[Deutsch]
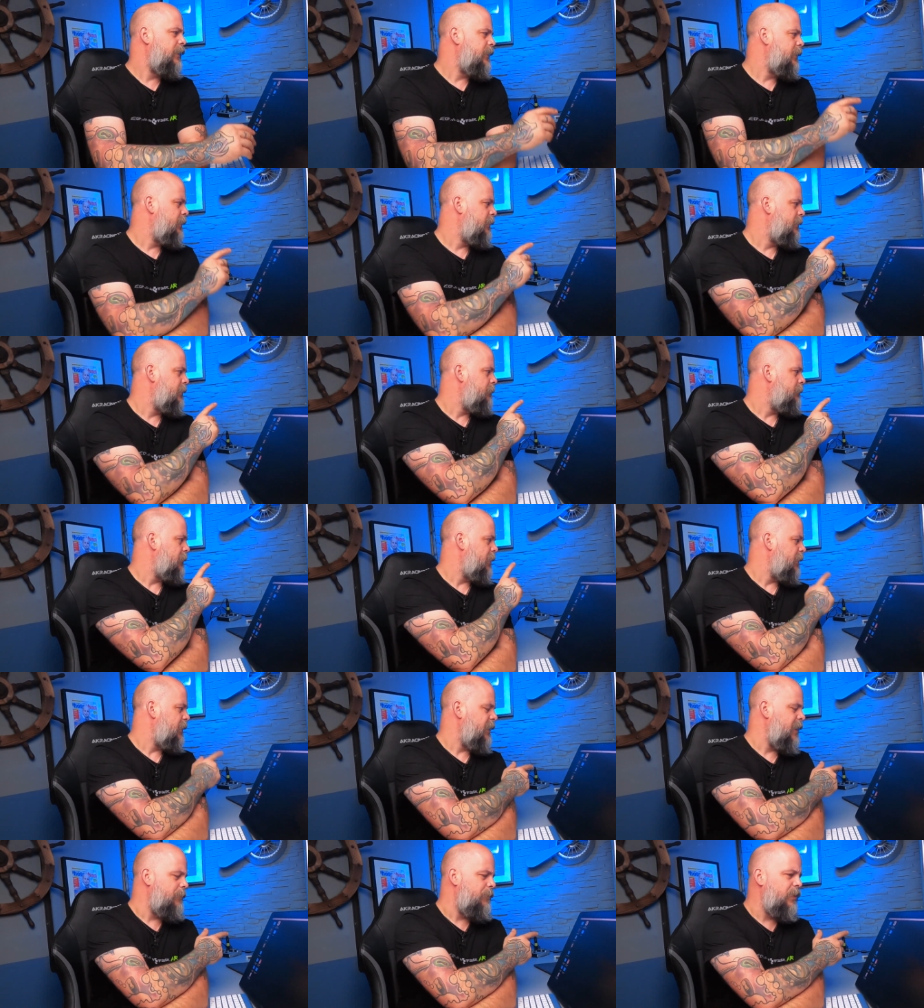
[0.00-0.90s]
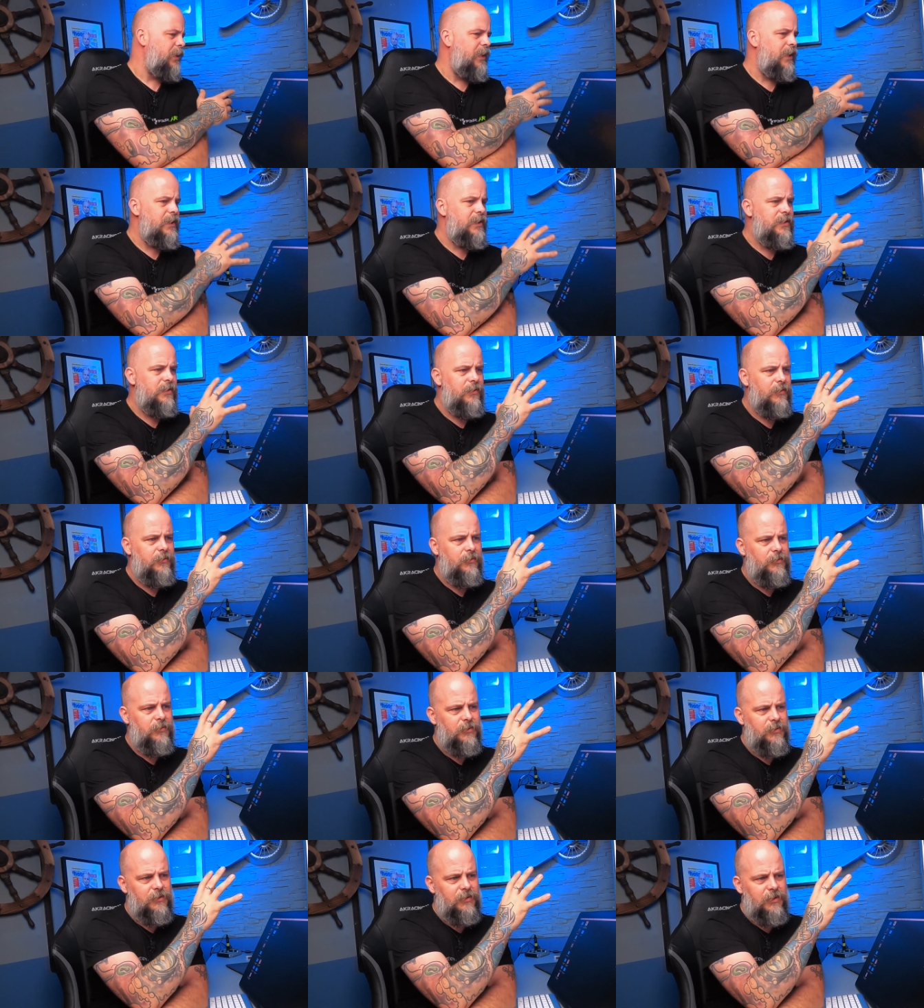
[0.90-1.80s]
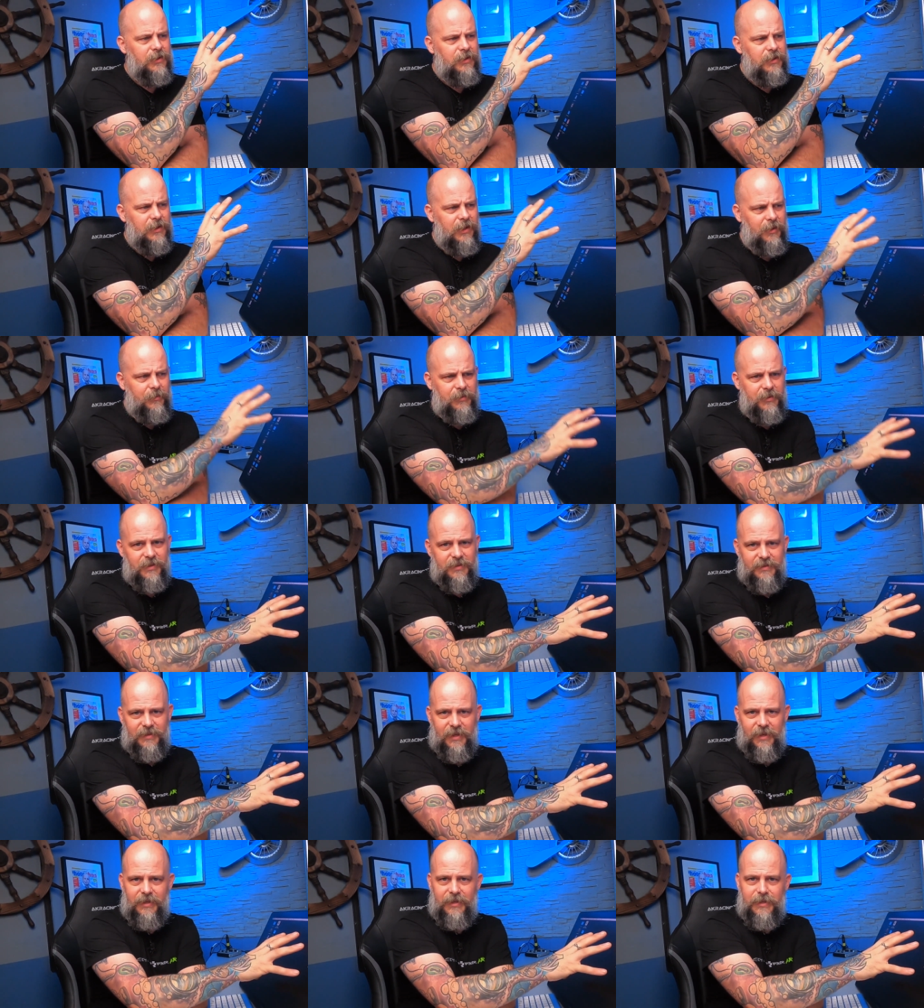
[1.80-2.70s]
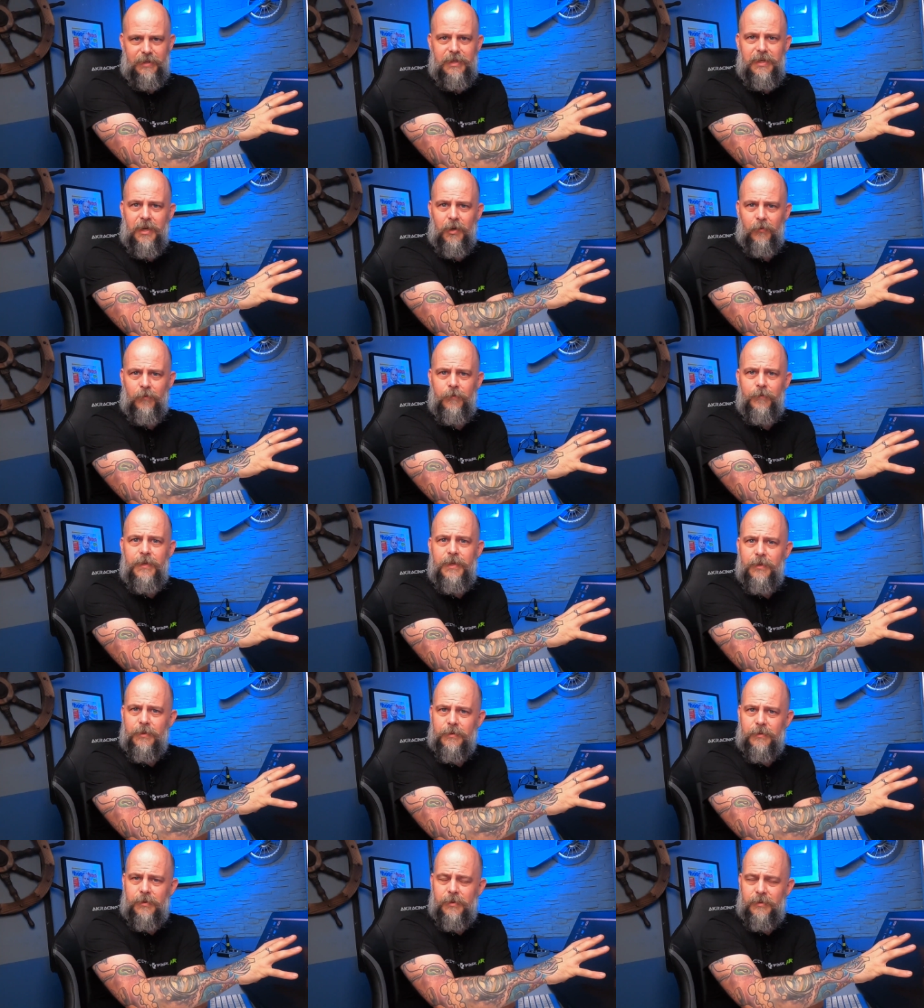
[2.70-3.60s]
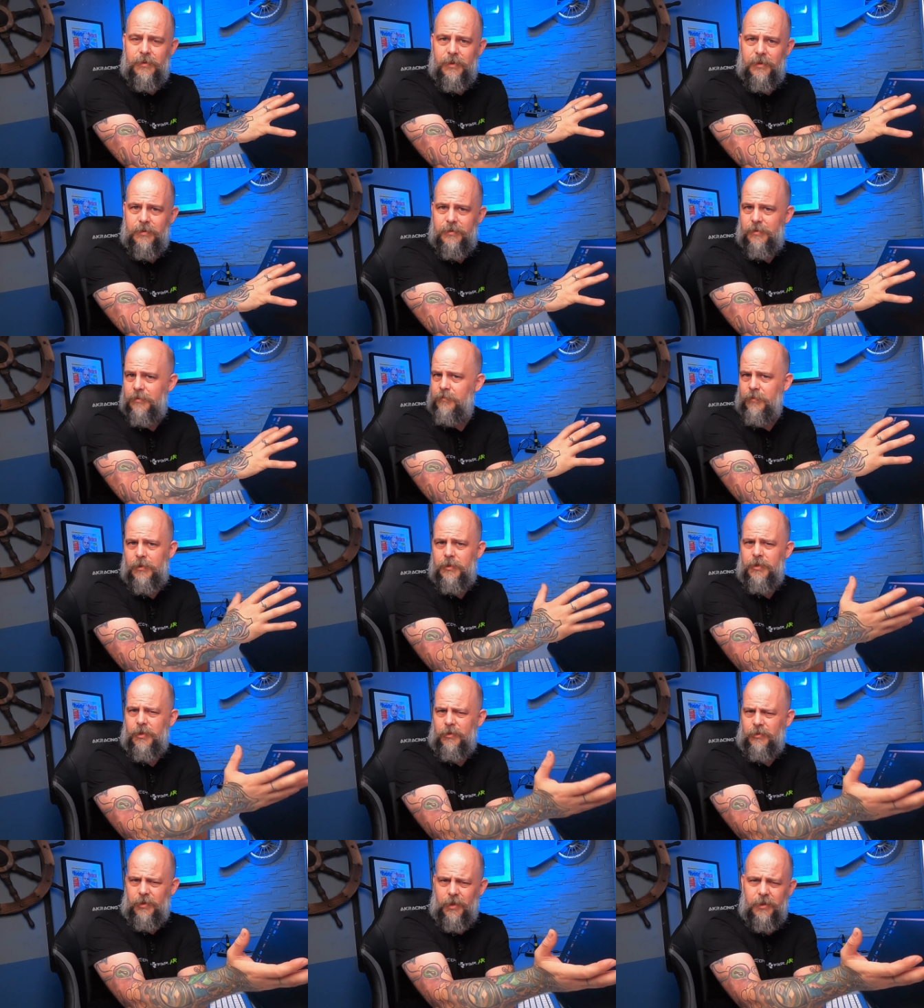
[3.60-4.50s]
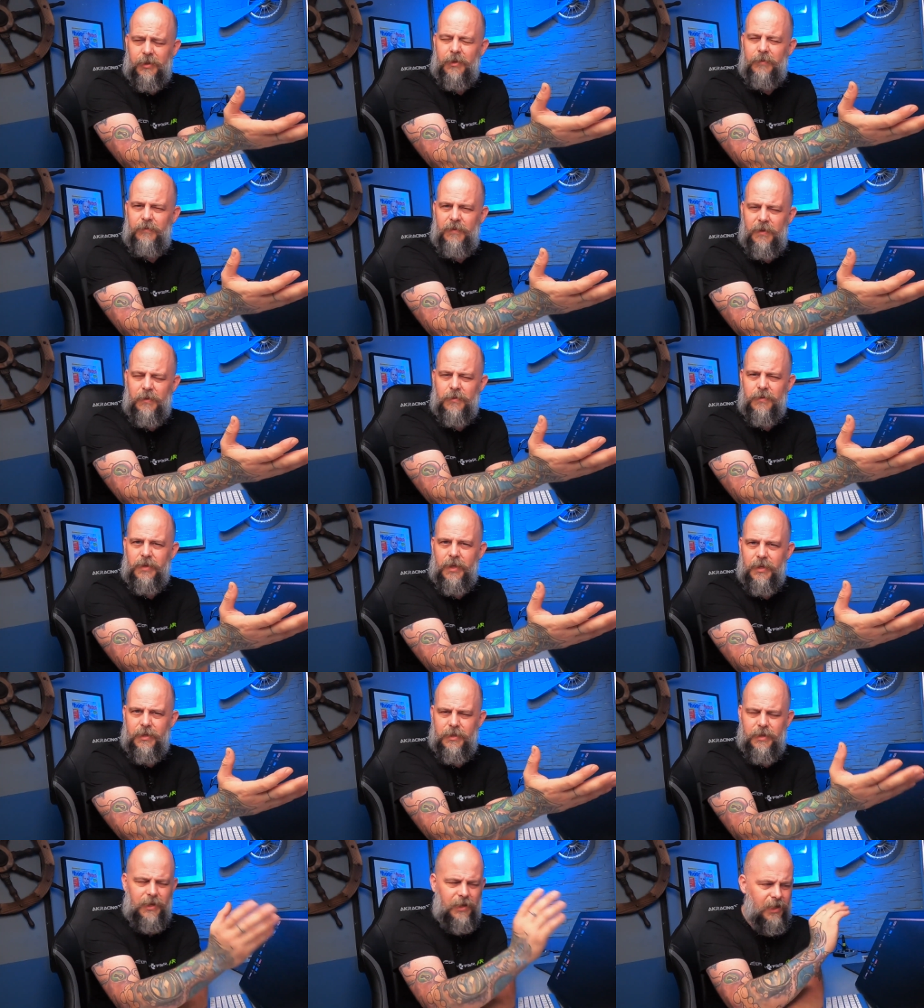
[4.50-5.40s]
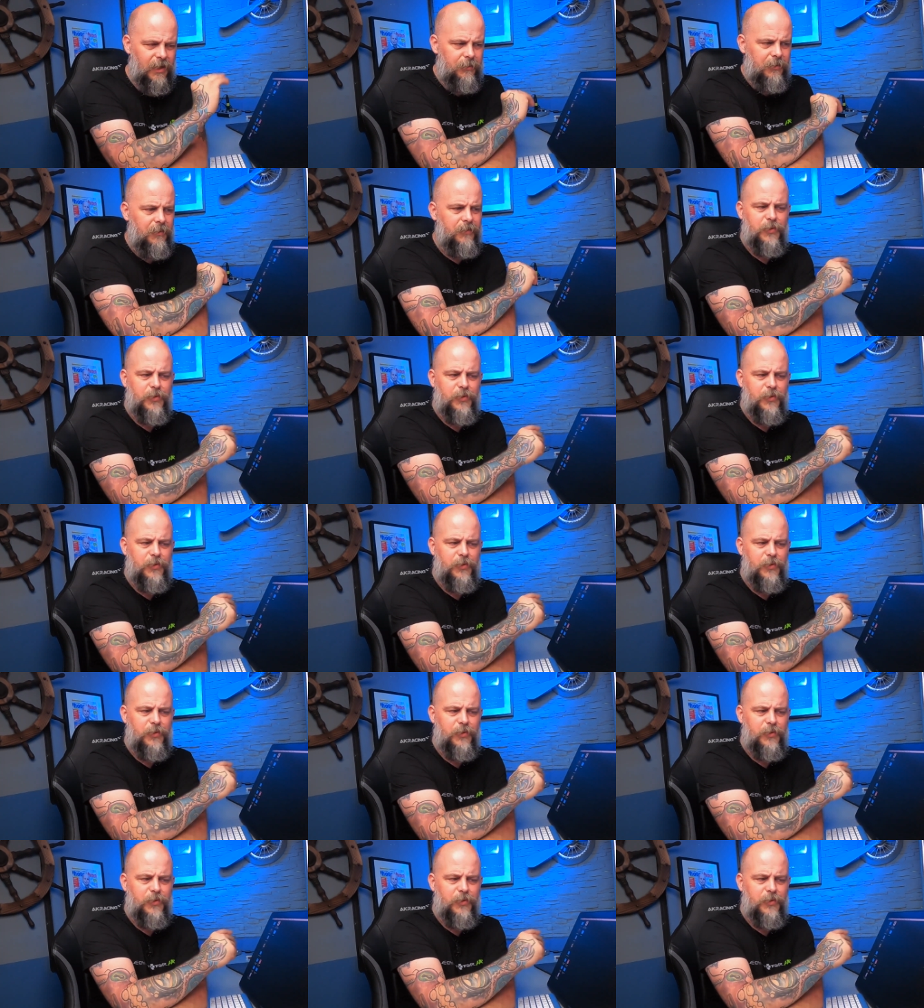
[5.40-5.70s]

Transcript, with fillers: hinten meinen Apple-Rechner und ich habe das Teil nie auf Windows getestet, weil ich auch gar keinen Windows-Rechner habe.